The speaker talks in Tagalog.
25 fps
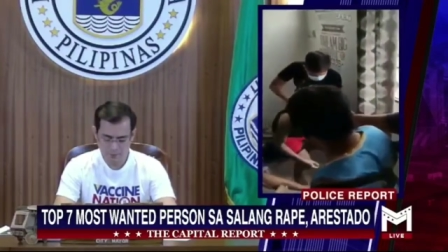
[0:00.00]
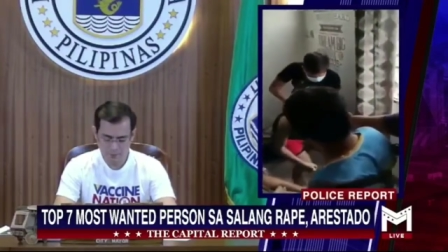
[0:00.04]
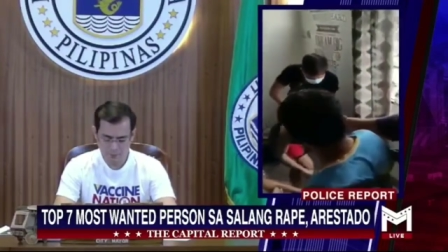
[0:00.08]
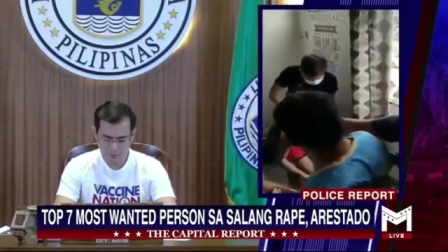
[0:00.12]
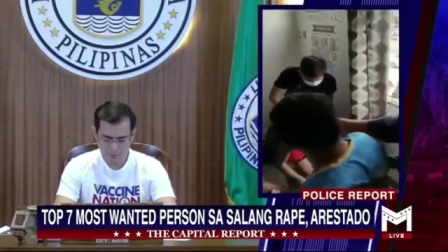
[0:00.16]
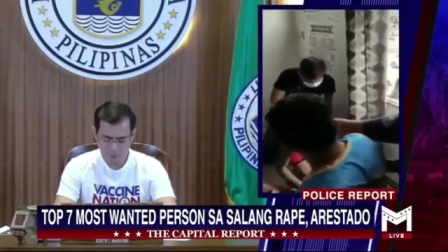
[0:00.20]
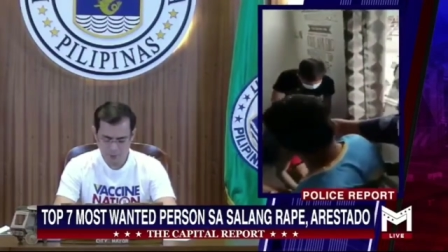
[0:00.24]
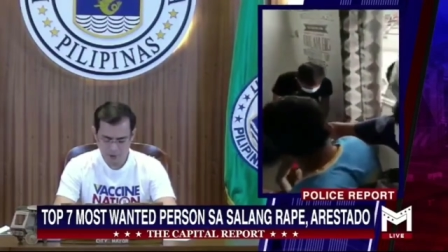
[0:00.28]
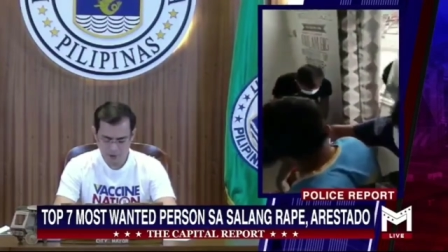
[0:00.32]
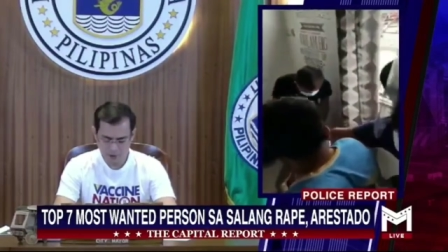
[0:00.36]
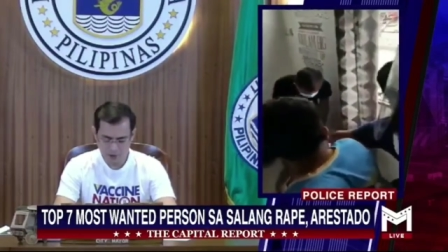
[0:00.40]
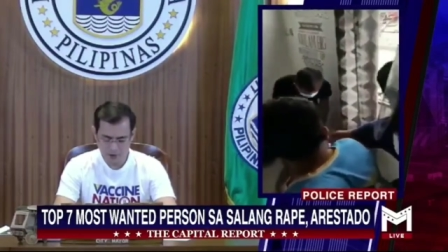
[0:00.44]

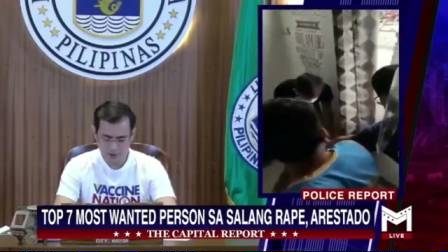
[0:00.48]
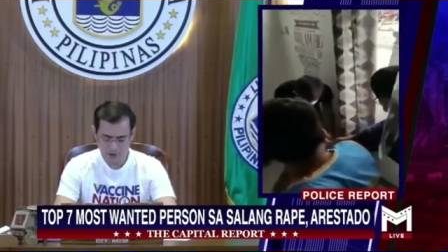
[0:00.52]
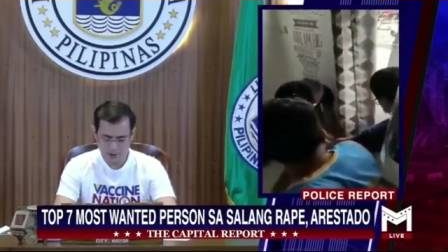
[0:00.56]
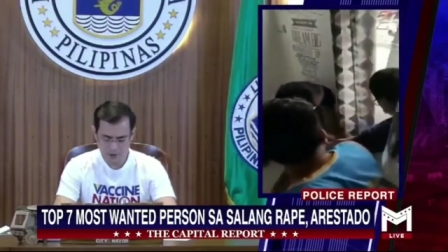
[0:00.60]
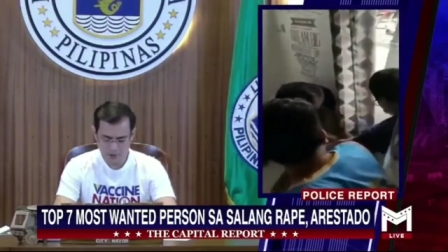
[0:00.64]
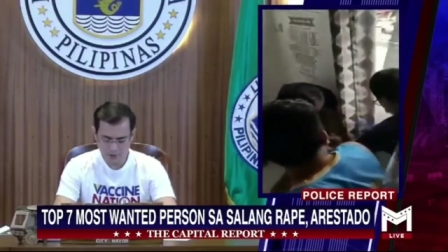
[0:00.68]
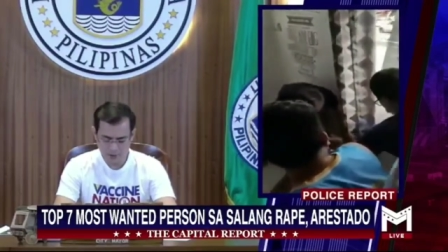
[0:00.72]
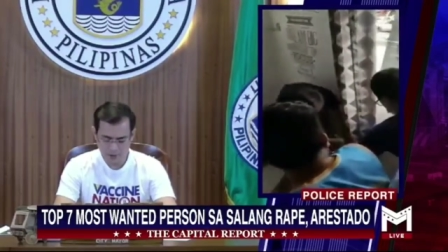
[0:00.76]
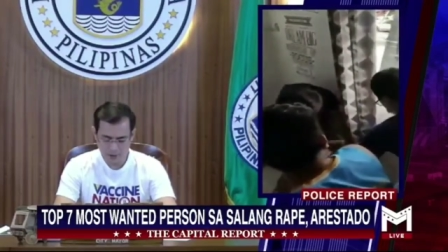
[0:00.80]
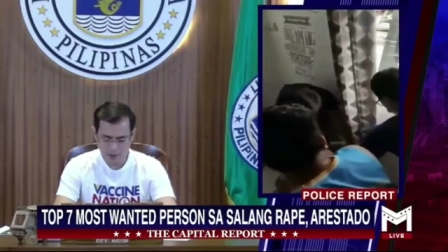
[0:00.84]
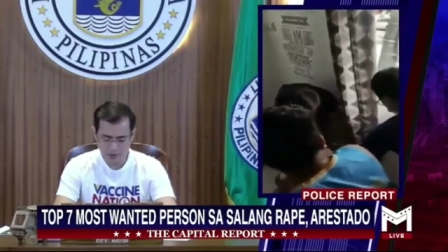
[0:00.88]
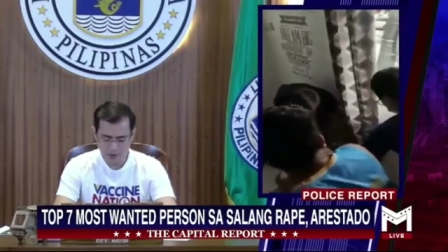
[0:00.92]
Police
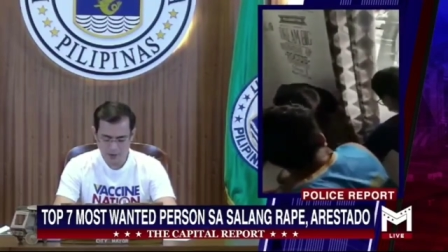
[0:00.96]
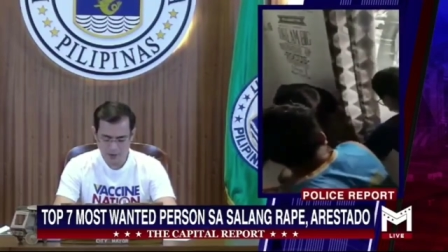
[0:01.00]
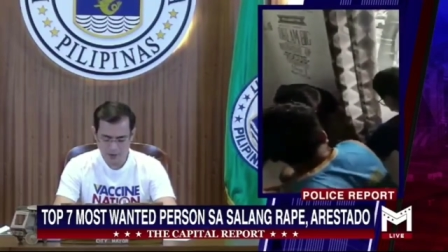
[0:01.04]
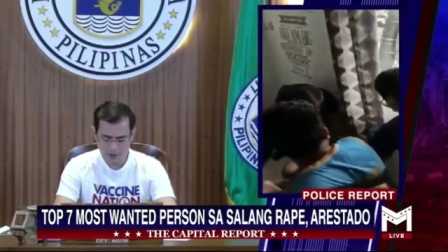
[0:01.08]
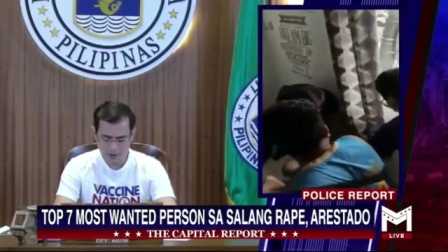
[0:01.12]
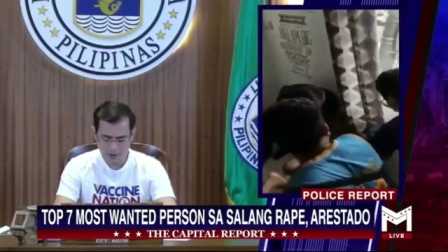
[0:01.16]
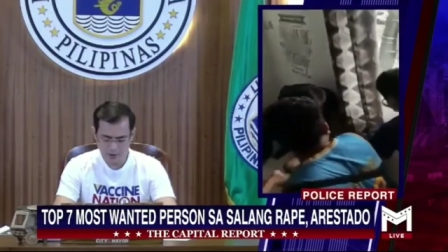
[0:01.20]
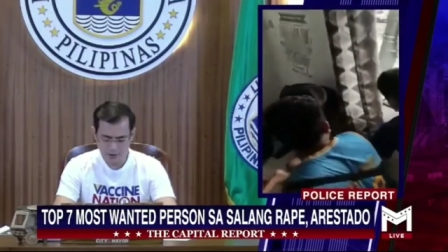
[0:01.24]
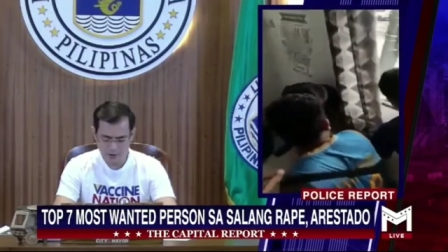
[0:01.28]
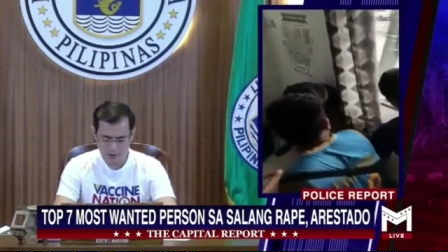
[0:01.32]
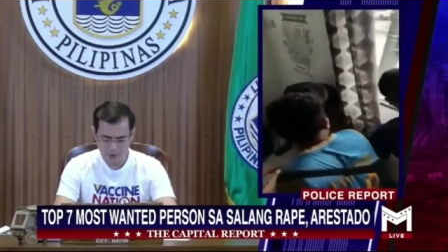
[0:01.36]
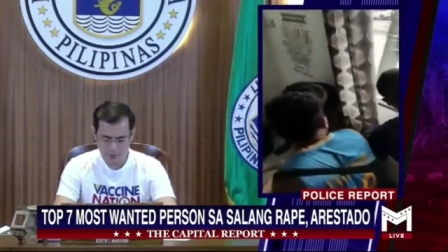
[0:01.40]

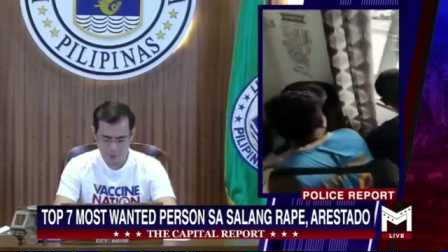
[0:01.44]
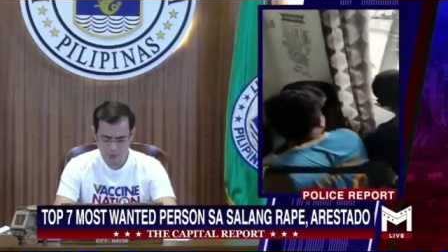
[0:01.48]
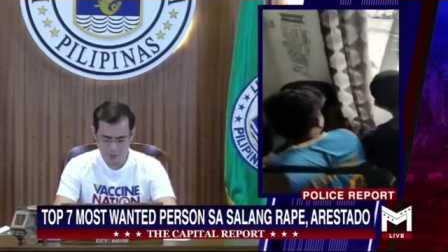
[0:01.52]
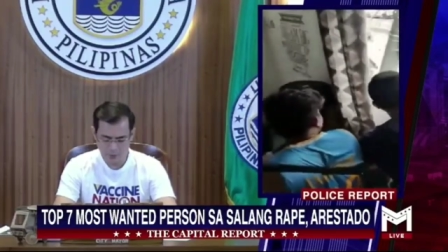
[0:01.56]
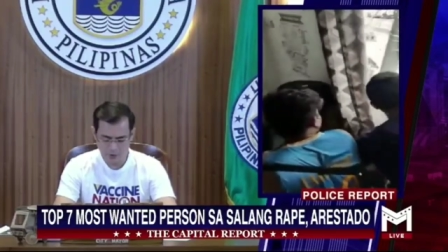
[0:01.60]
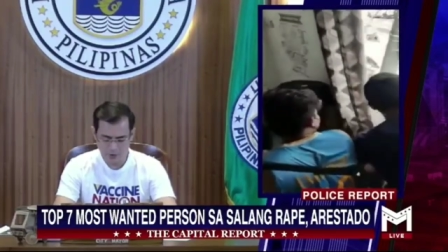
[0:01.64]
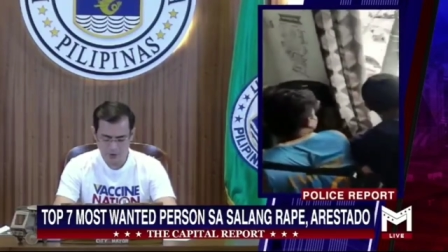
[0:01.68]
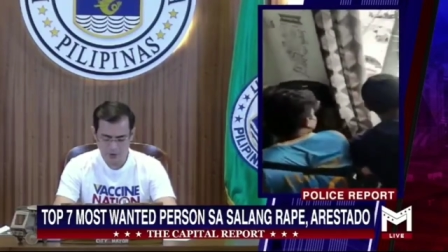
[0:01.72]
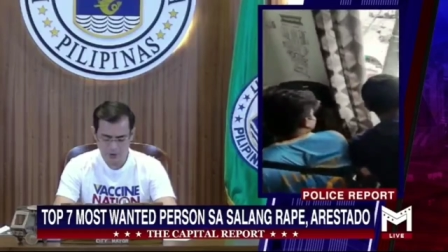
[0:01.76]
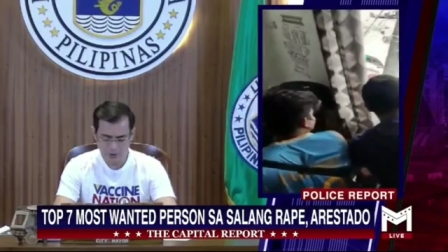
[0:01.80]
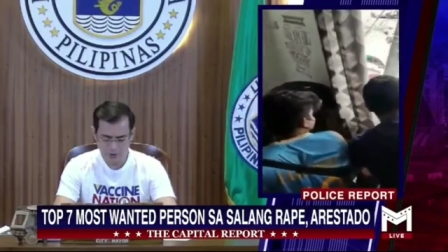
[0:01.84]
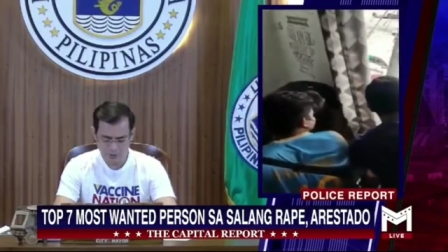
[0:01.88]
Intelligence and
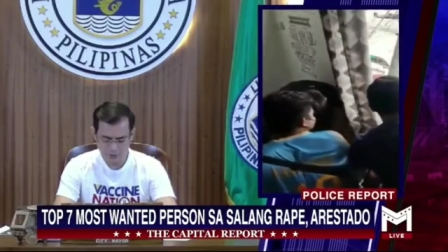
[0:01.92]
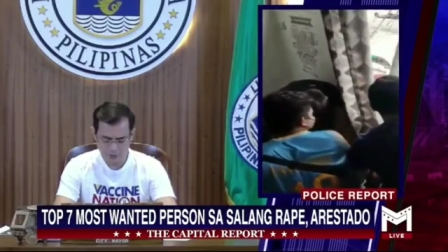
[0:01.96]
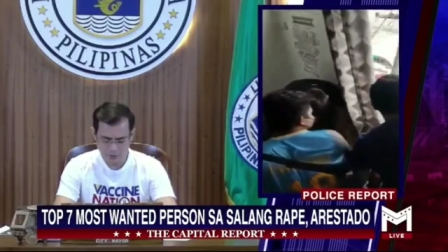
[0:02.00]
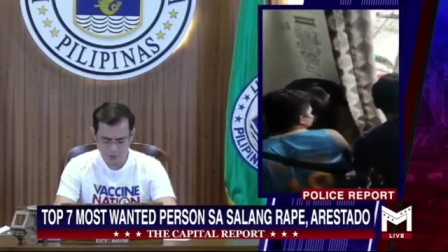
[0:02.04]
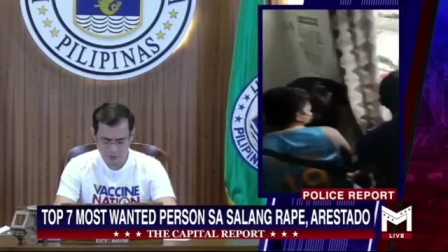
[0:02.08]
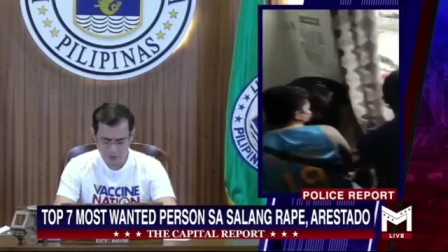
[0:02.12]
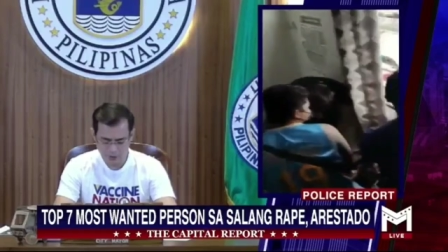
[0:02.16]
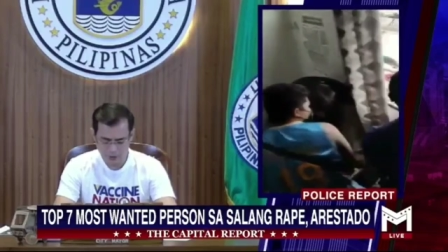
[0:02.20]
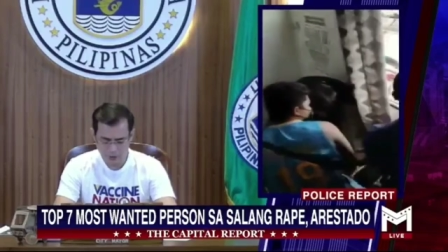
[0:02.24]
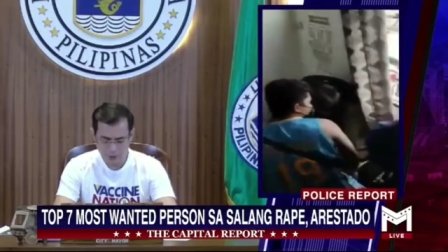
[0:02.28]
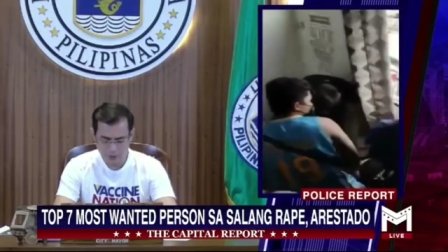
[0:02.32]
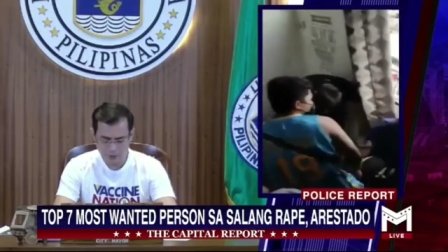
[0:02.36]
Operation
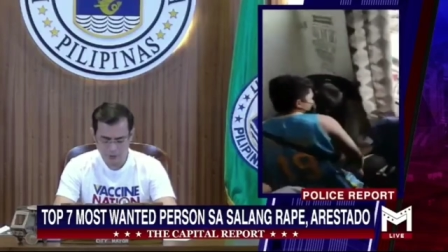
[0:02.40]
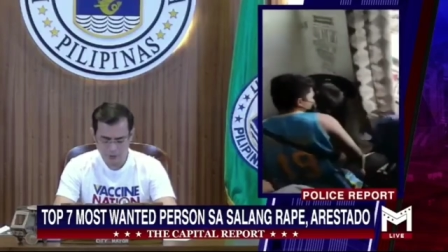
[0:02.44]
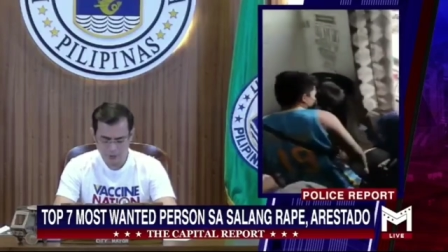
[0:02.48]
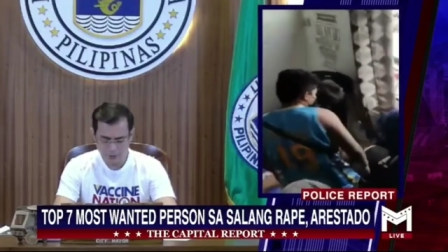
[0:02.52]
Unit,